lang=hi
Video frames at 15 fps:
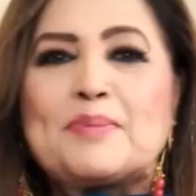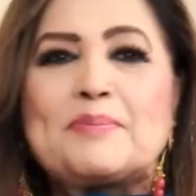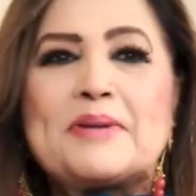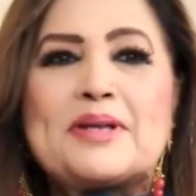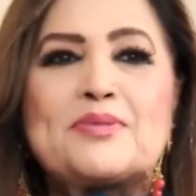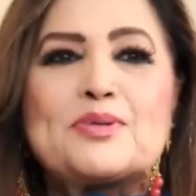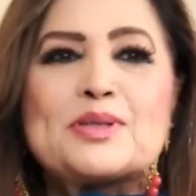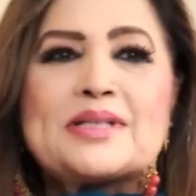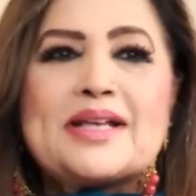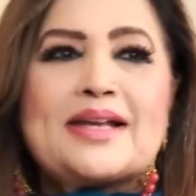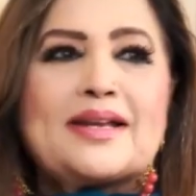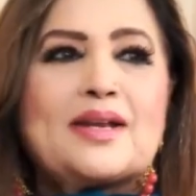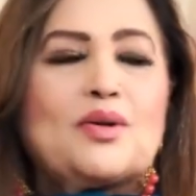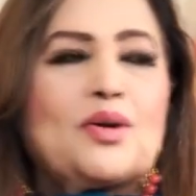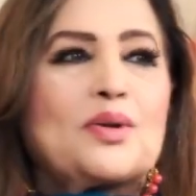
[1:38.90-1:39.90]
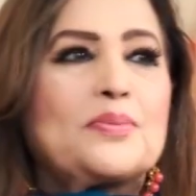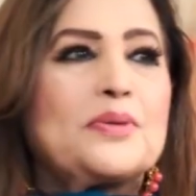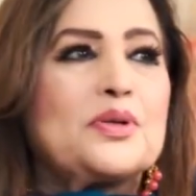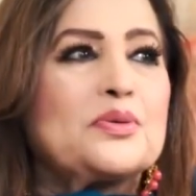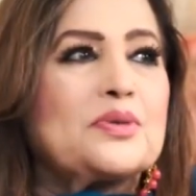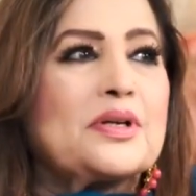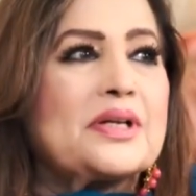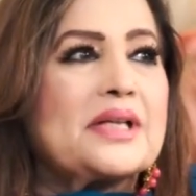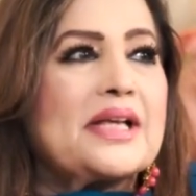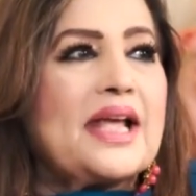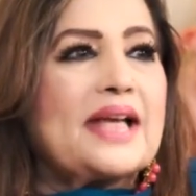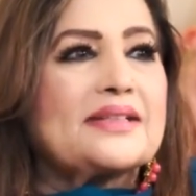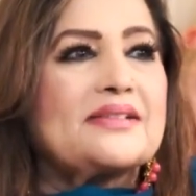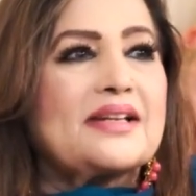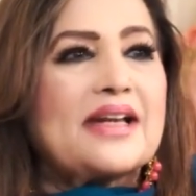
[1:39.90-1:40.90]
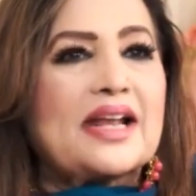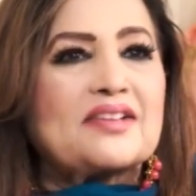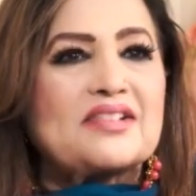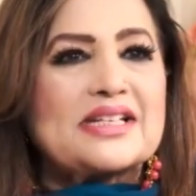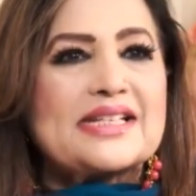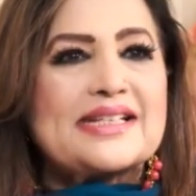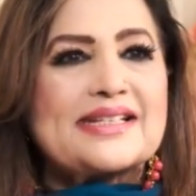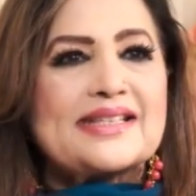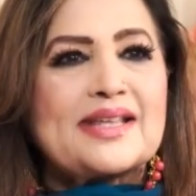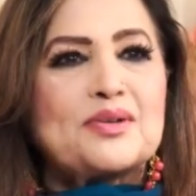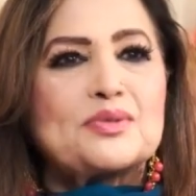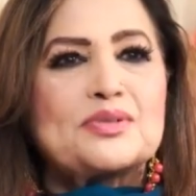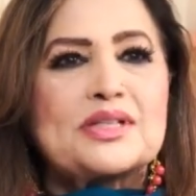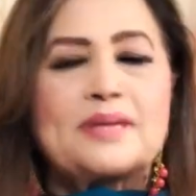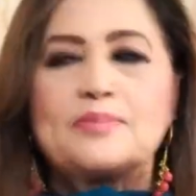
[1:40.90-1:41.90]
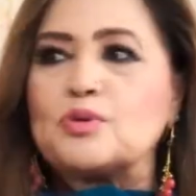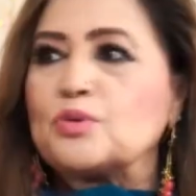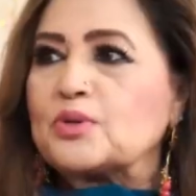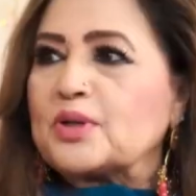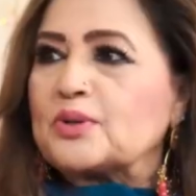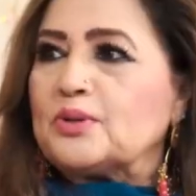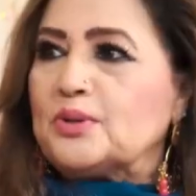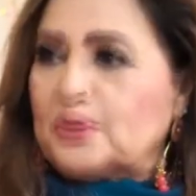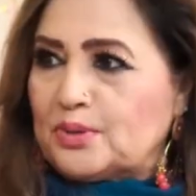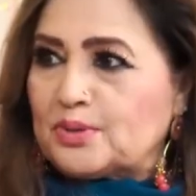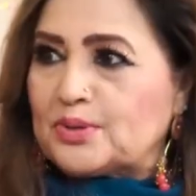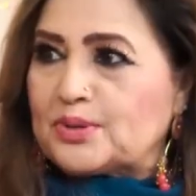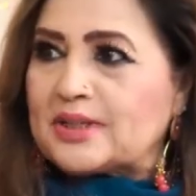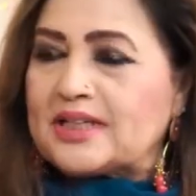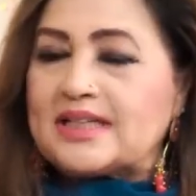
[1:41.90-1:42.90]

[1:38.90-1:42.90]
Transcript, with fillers: तो फिर वो सारे और भी यूनिट के एक्टर एक्ट्रेसेस थे वो सब लोग उठ